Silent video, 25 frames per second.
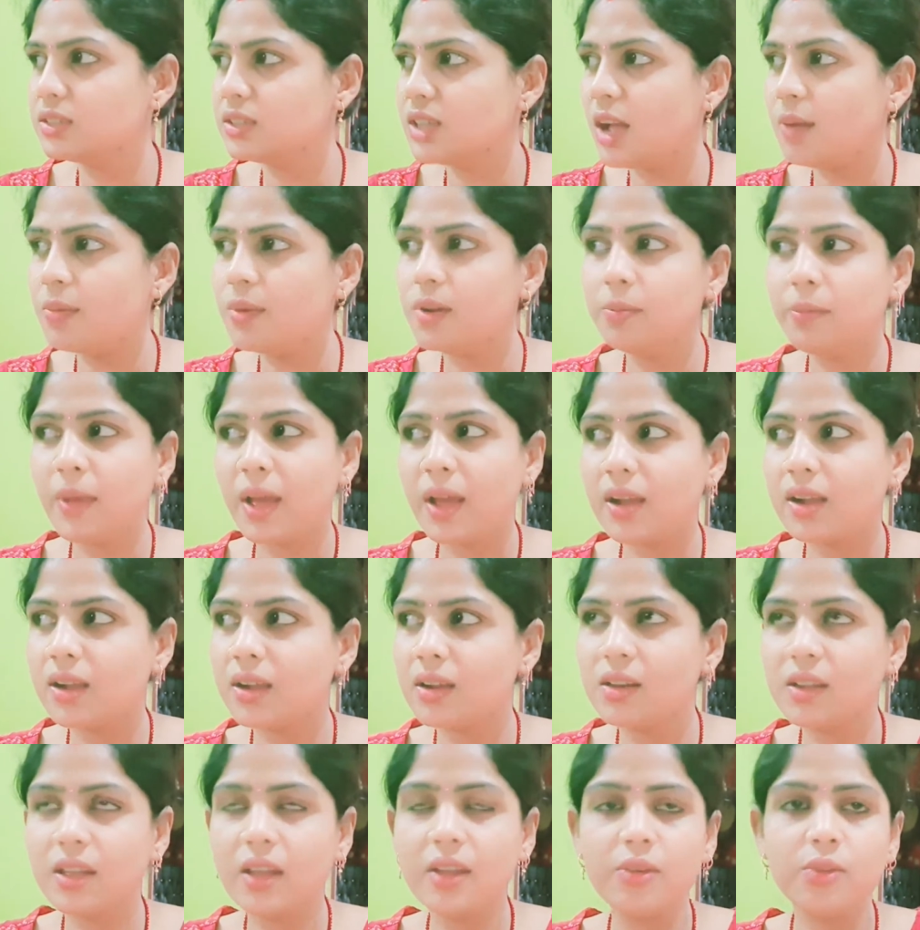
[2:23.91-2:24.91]
चावल पैक
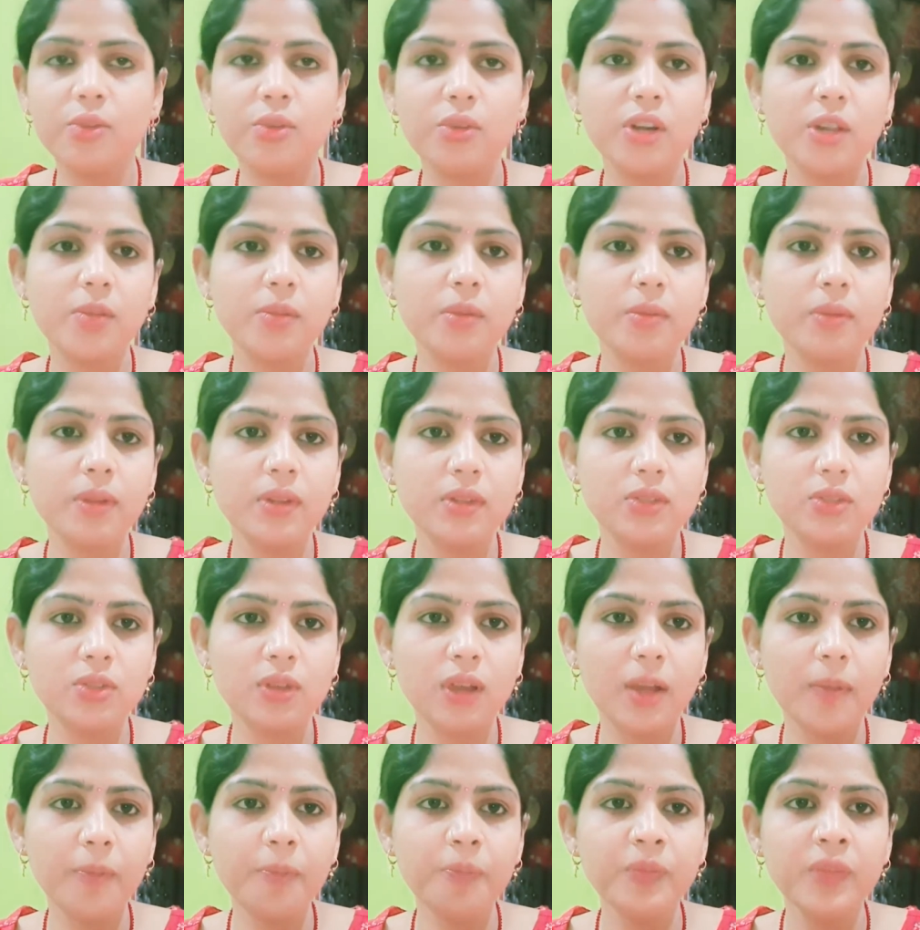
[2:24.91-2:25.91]
कर लिए एंड रोटी भी बन
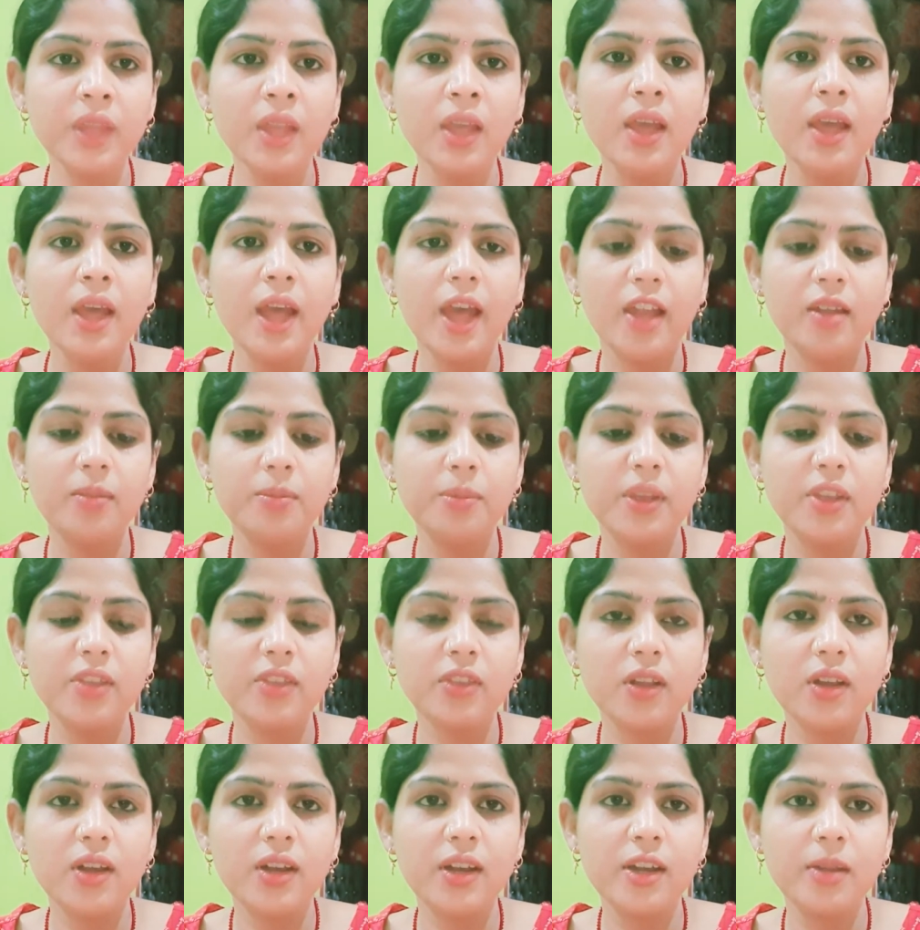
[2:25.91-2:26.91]
चुका है एंड फिश
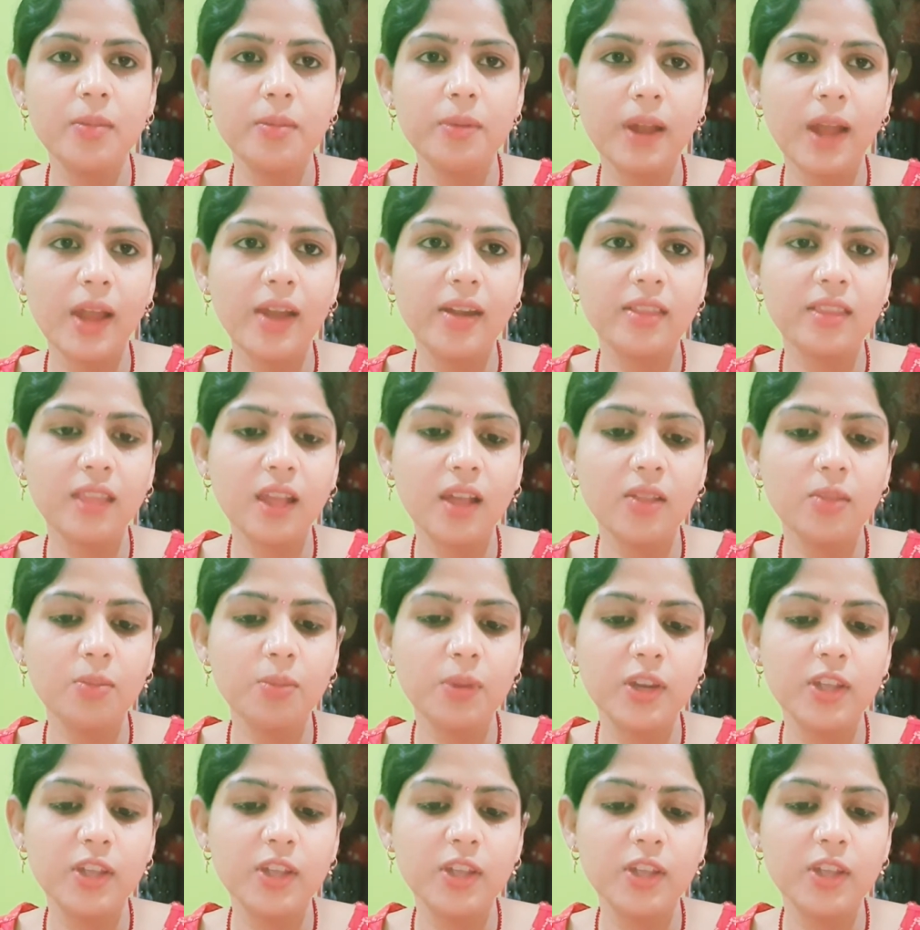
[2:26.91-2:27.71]
ऑलरेडी फ्राइड था